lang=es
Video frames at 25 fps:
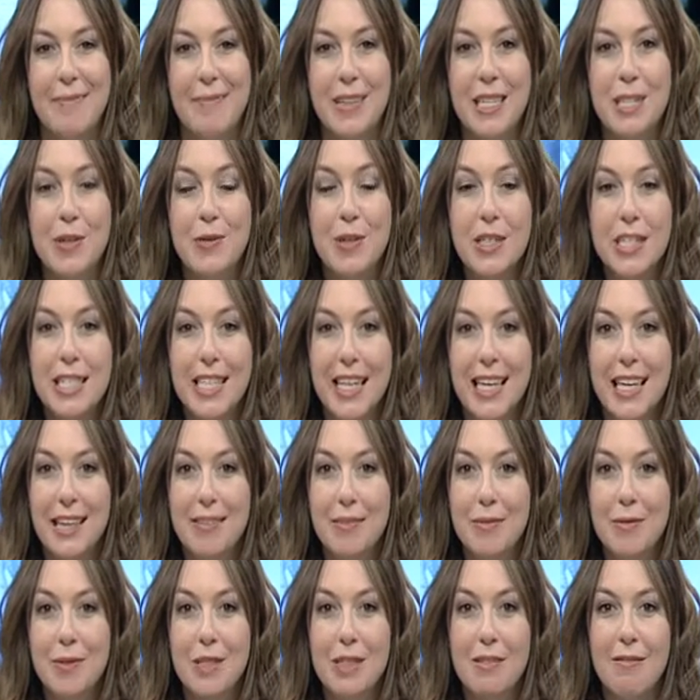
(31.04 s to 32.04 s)
de Pascua.
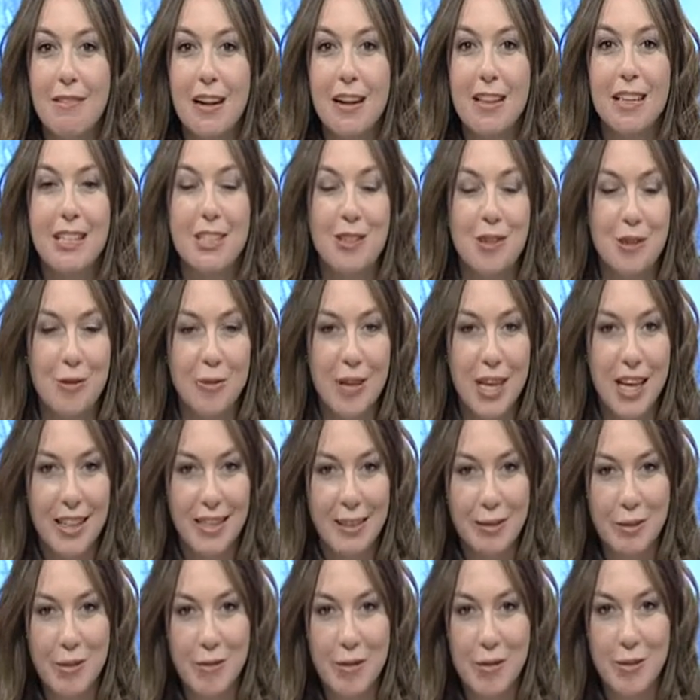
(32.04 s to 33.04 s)
Enseguida vamos a hablar de
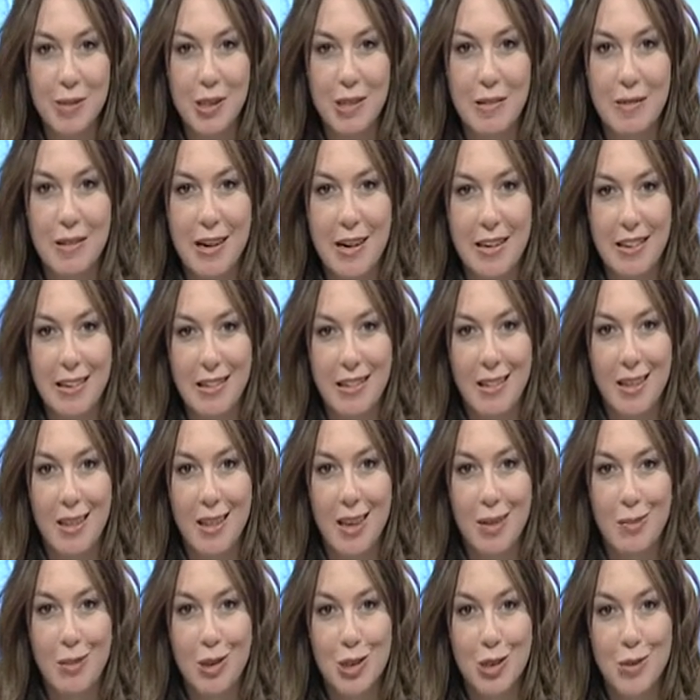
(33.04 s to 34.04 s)
astronomía, también vamos a hablar de
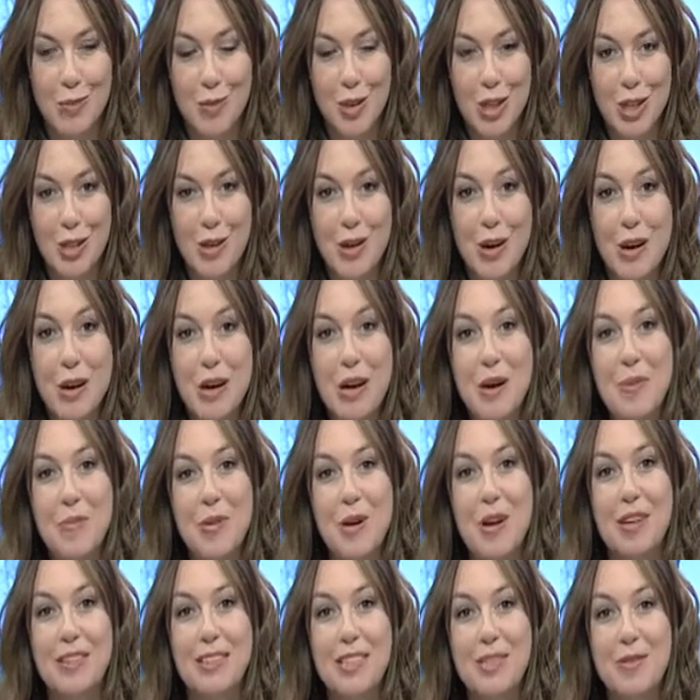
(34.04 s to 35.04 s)
ciencia, por supuesto,
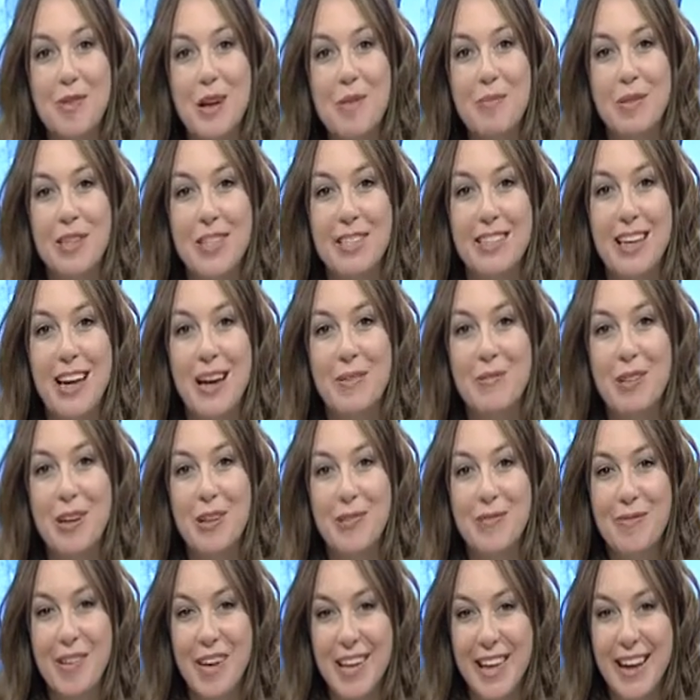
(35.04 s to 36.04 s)
pero antes voy a presentar a
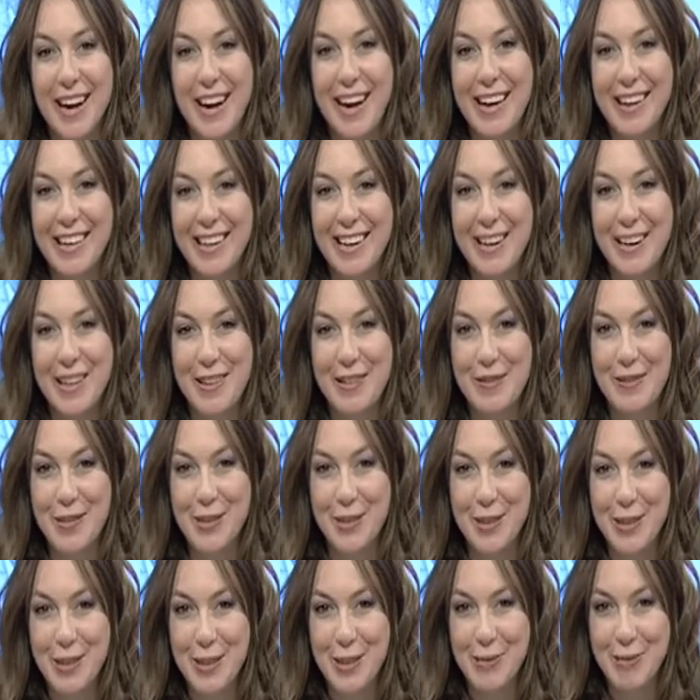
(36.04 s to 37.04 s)
mi compañera Irene de
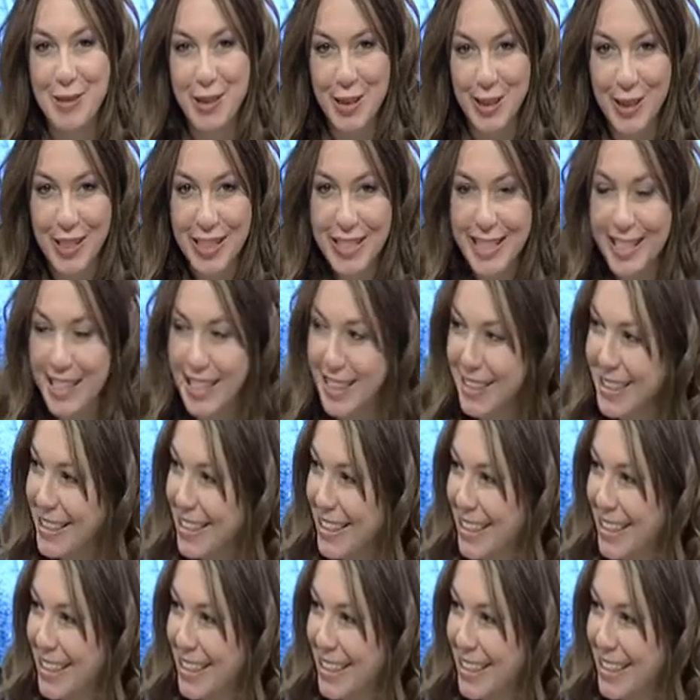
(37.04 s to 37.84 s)
Frutos, periodista.